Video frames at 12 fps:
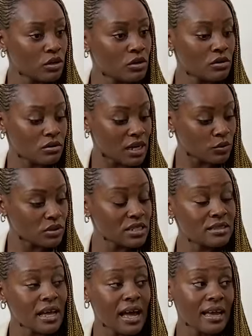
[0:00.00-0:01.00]
a tu hijo
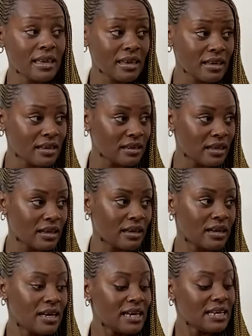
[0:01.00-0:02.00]
autista aquí en
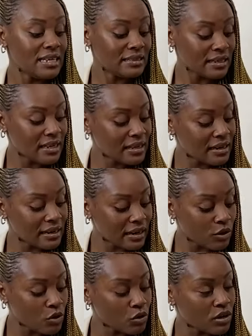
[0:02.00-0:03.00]
Guinea y tener
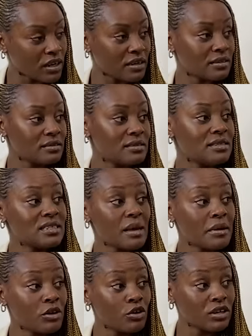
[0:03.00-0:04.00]
que recorrer
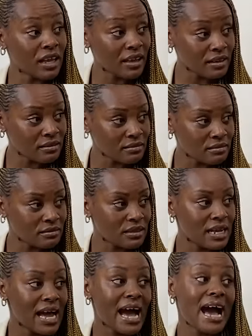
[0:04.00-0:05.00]
sin saber dónde ir
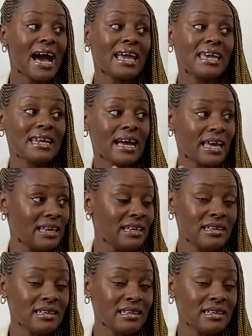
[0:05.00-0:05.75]
a ir